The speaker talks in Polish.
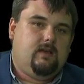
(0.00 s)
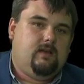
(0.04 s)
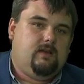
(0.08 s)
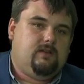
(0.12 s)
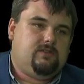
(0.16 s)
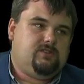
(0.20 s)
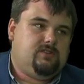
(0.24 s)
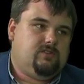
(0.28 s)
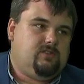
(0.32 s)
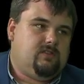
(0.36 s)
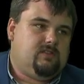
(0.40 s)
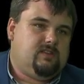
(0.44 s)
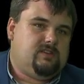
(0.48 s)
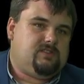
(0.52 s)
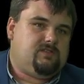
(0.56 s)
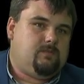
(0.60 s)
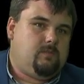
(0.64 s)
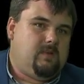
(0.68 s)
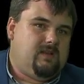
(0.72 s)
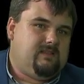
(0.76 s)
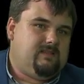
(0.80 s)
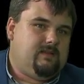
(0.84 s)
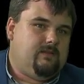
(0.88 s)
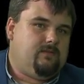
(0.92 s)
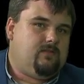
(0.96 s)
czy to też
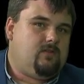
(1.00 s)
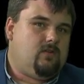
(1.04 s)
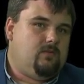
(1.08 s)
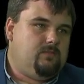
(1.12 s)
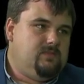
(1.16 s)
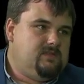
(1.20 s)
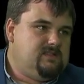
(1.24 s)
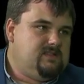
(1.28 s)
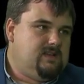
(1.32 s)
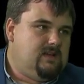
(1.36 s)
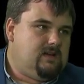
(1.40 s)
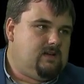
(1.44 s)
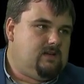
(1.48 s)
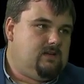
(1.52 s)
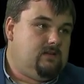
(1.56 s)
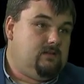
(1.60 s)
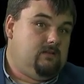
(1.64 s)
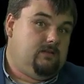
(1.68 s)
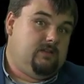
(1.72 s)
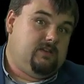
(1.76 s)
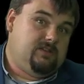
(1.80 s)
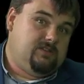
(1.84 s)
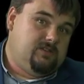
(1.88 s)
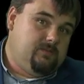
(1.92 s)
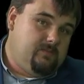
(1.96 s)
praca w komisjach,
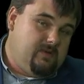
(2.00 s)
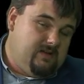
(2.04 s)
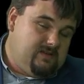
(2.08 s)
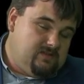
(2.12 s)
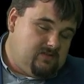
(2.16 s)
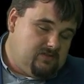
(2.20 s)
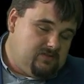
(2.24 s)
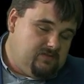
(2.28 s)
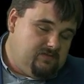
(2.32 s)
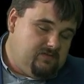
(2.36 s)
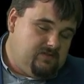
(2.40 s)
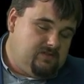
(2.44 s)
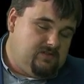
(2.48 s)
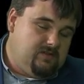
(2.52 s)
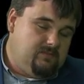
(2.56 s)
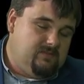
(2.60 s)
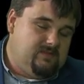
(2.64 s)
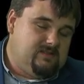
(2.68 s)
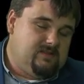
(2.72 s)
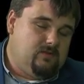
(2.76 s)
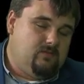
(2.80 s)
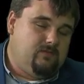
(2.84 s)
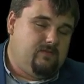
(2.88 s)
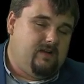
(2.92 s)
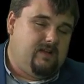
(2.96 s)
jeśli Państwo oczywiście mi
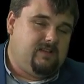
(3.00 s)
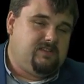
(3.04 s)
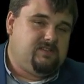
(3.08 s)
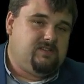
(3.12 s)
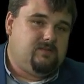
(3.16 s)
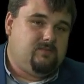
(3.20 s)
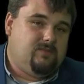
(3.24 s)
zaufacie,